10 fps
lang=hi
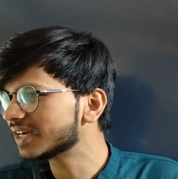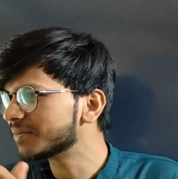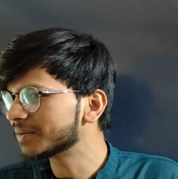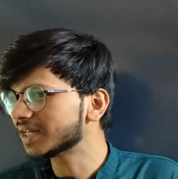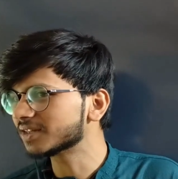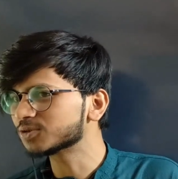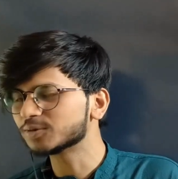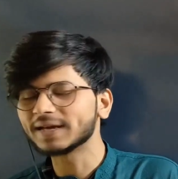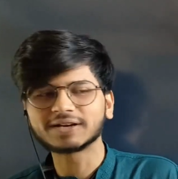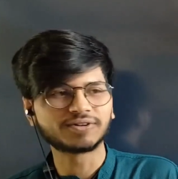अच्छा मैं बताता हूँ
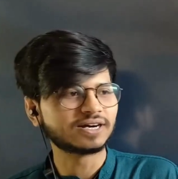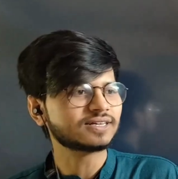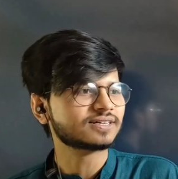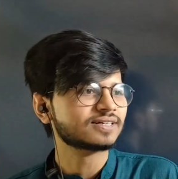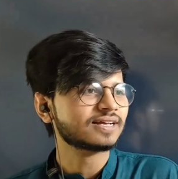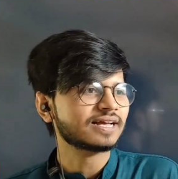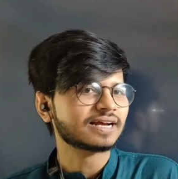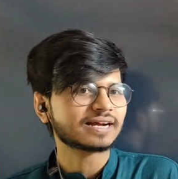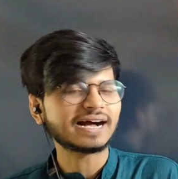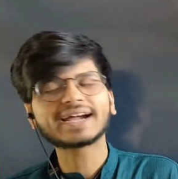तुम्हें एक वर्ड
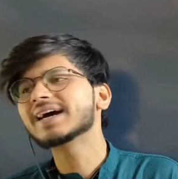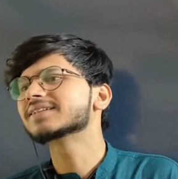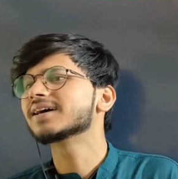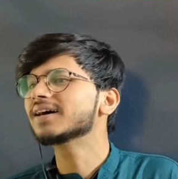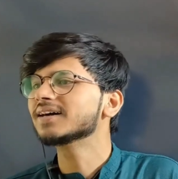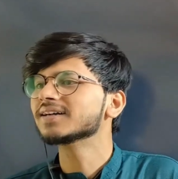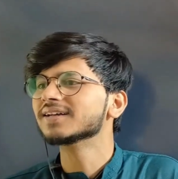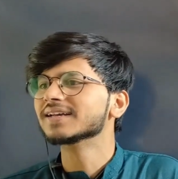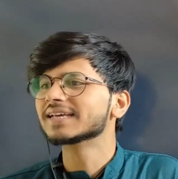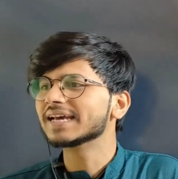कहा गया था
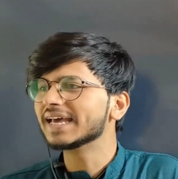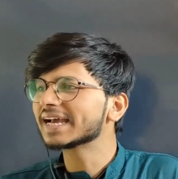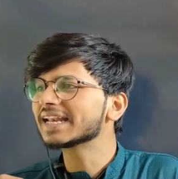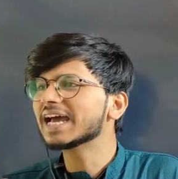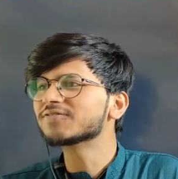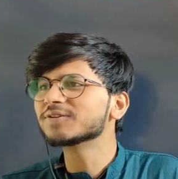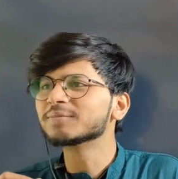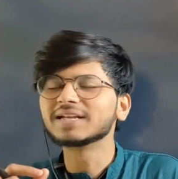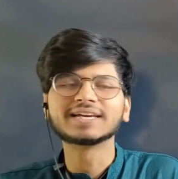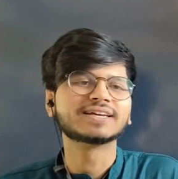कि एक लाइफ ही
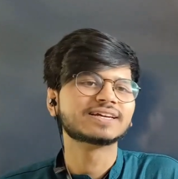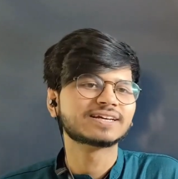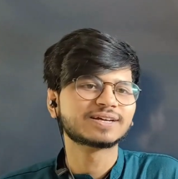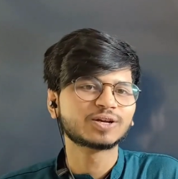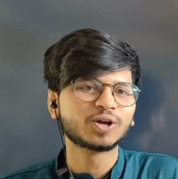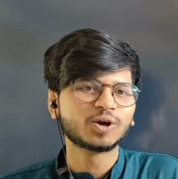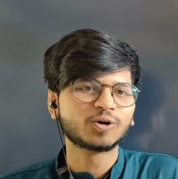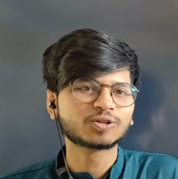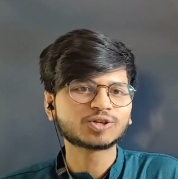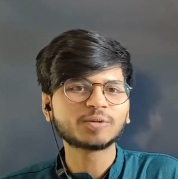मिली
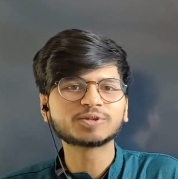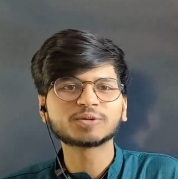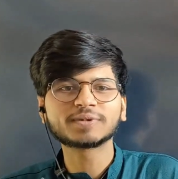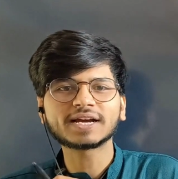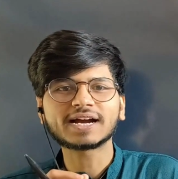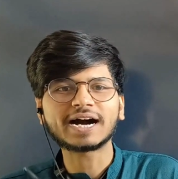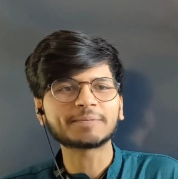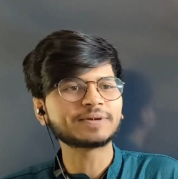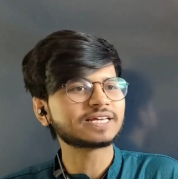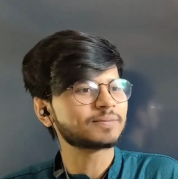उसको भी तुमने
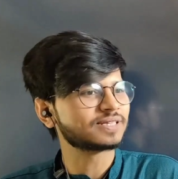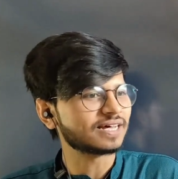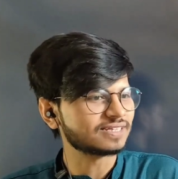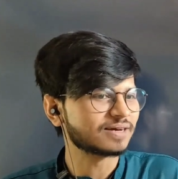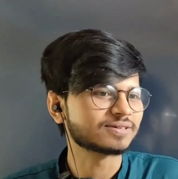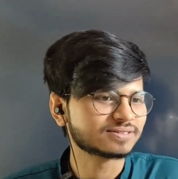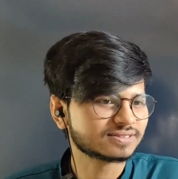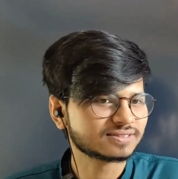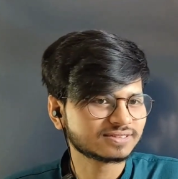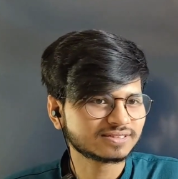खा पी के बिता दिया बस
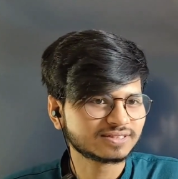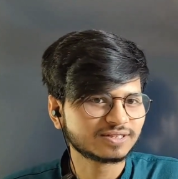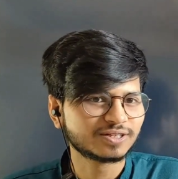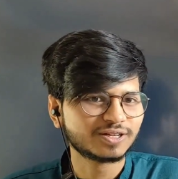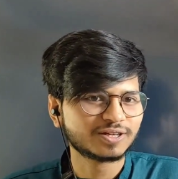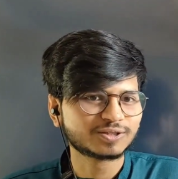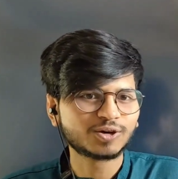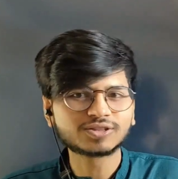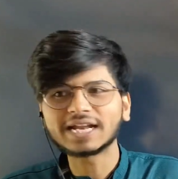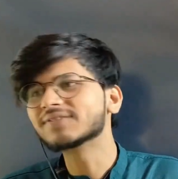
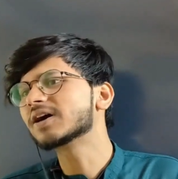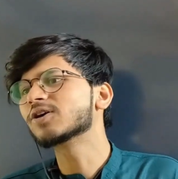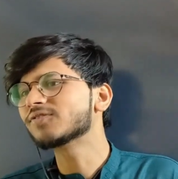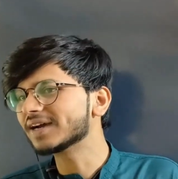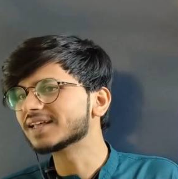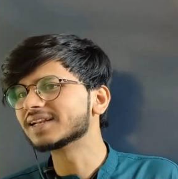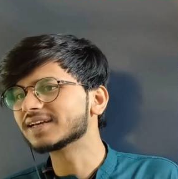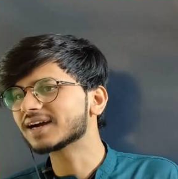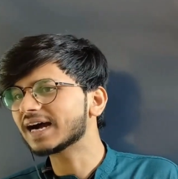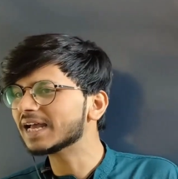तो उस लाइफ का कोई फ़ायदा
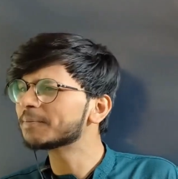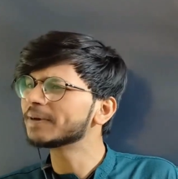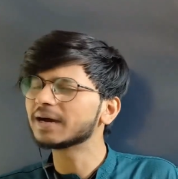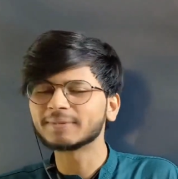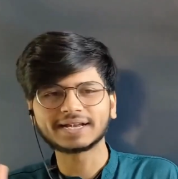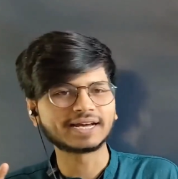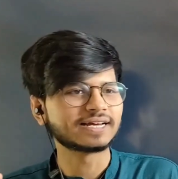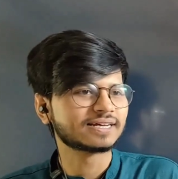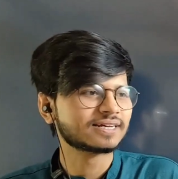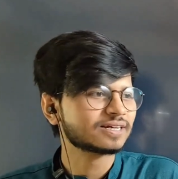नहीं है खाया पिया मर
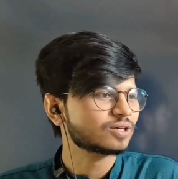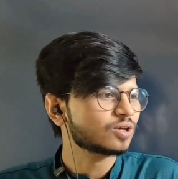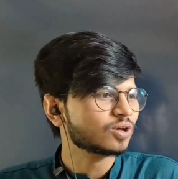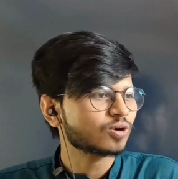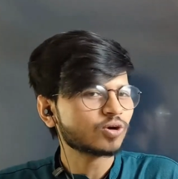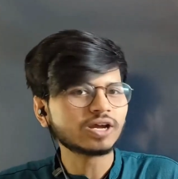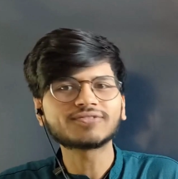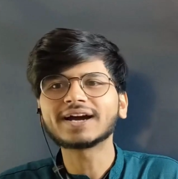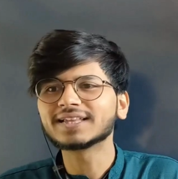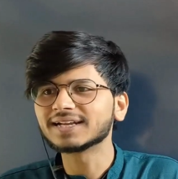गए
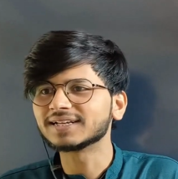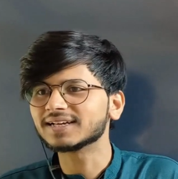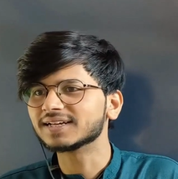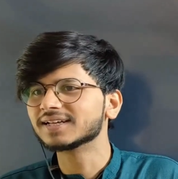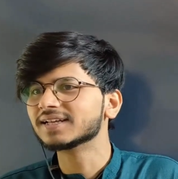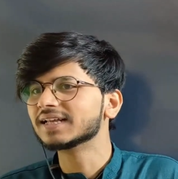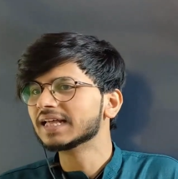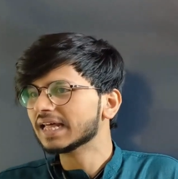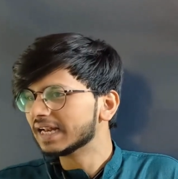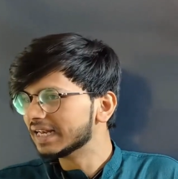कोई फ़ायदा नहीं है
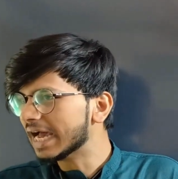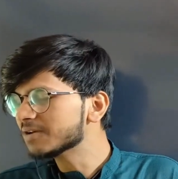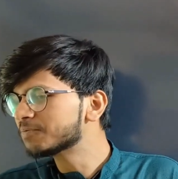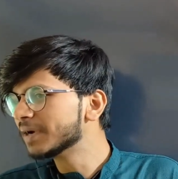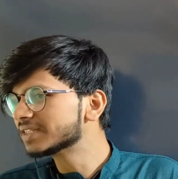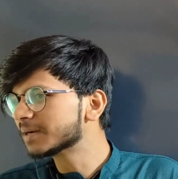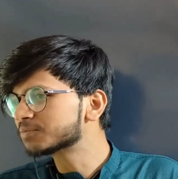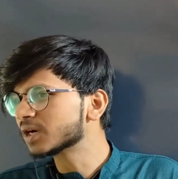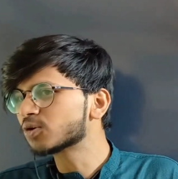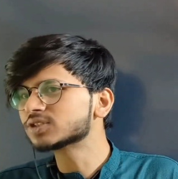लाइफ में
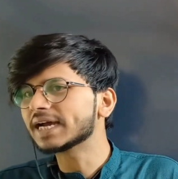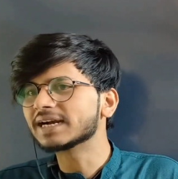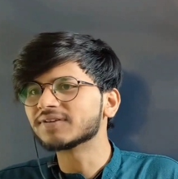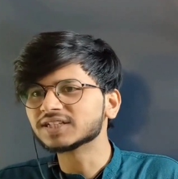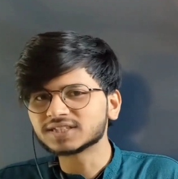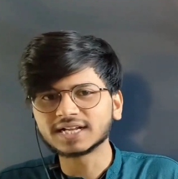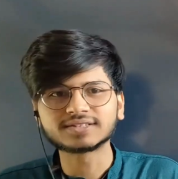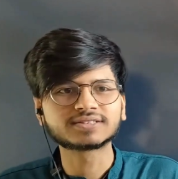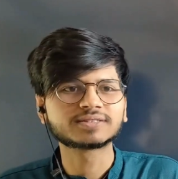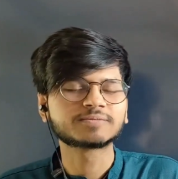जब तक कुछ
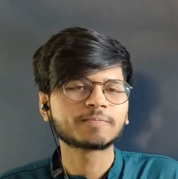एडवेंचरस